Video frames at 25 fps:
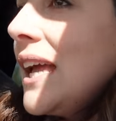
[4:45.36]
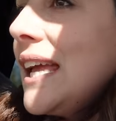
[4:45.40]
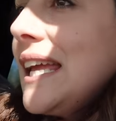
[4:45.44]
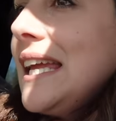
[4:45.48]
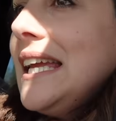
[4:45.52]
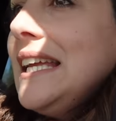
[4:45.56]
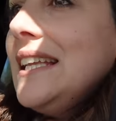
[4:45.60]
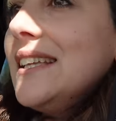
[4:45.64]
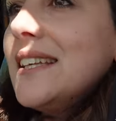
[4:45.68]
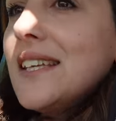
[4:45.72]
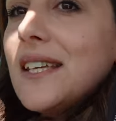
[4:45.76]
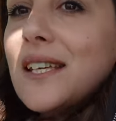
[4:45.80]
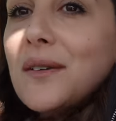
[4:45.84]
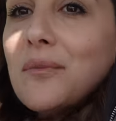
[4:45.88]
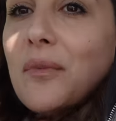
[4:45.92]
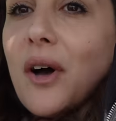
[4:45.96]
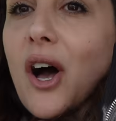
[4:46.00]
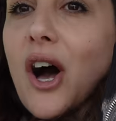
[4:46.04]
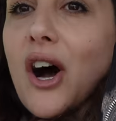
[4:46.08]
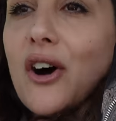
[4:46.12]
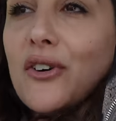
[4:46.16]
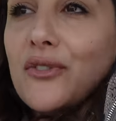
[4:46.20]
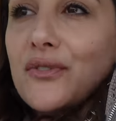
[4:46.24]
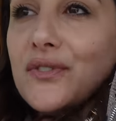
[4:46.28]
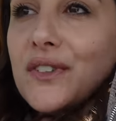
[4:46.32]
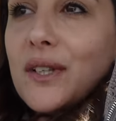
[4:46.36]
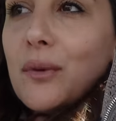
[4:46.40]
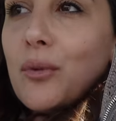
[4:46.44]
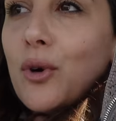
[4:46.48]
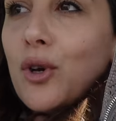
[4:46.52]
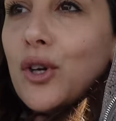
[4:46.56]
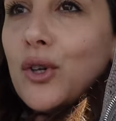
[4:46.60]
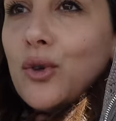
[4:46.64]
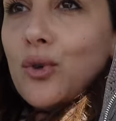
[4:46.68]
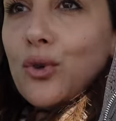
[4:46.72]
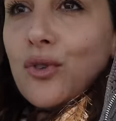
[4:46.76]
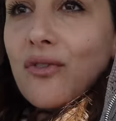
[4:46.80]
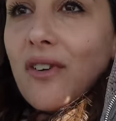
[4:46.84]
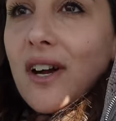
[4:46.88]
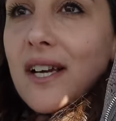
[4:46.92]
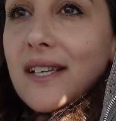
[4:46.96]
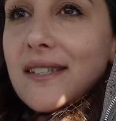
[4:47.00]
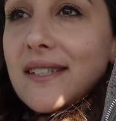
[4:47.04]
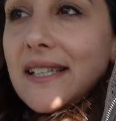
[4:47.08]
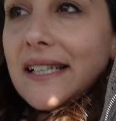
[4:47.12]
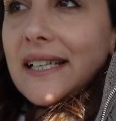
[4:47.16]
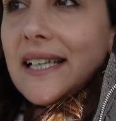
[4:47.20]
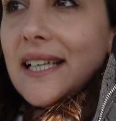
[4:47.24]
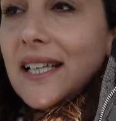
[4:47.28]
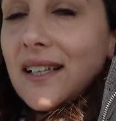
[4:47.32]
ilk hafta böyle
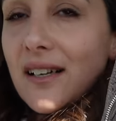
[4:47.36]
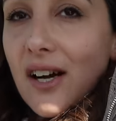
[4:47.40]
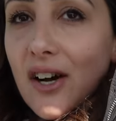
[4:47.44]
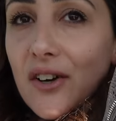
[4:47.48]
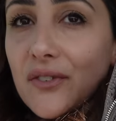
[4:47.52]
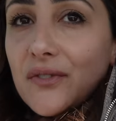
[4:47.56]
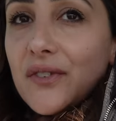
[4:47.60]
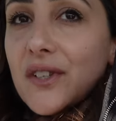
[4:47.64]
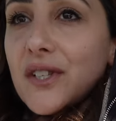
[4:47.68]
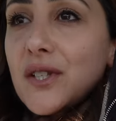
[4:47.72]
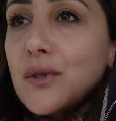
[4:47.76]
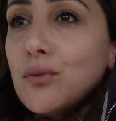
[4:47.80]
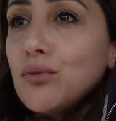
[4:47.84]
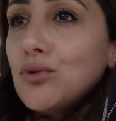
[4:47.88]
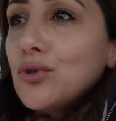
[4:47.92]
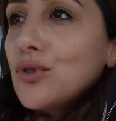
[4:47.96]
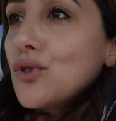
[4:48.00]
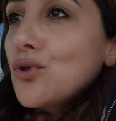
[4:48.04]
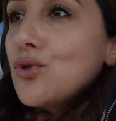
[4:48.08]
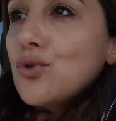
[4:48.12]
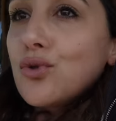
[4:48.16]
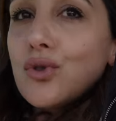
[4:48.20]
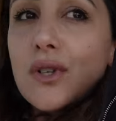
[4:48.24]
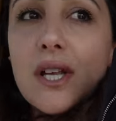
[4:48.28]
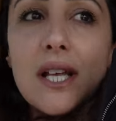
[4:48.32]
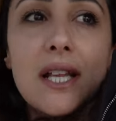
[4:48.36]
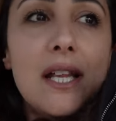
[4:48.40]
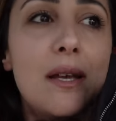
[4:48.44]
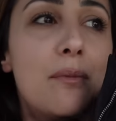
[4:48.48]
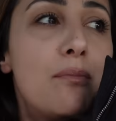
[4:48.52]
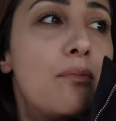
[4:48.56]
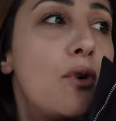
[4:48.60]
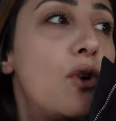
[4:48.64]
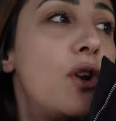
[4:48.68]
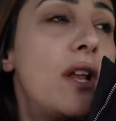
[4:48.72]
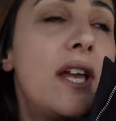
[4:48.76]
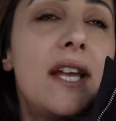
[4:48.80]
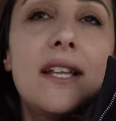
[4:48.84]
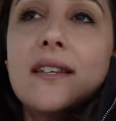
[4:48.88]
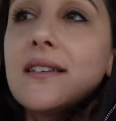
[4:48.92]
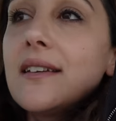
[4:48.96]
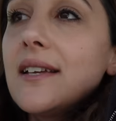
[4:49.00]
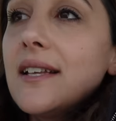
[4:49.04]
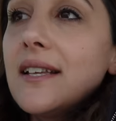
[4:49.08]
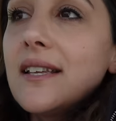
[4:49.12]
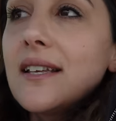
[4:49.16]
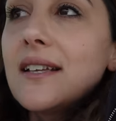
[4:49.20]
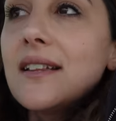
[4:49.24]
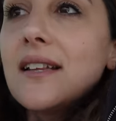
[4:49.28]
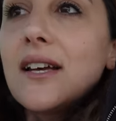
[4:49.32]
üniversitenin ilk haftası burada sürekli böyle
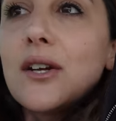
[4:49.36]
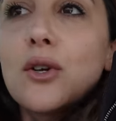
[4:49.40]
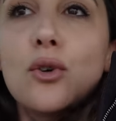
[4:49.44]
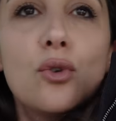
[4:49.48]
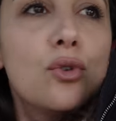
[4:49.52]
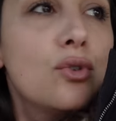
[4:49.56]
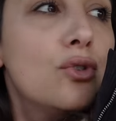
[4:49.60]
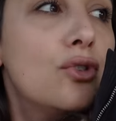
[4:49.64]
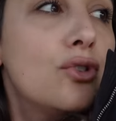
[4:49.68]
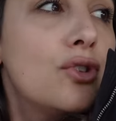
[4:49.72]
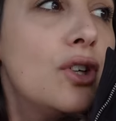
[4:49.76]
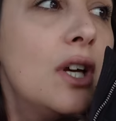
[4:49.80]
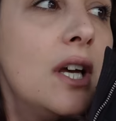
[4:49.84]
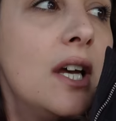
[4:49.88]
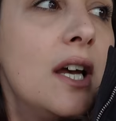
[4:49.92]
etkinlikler olur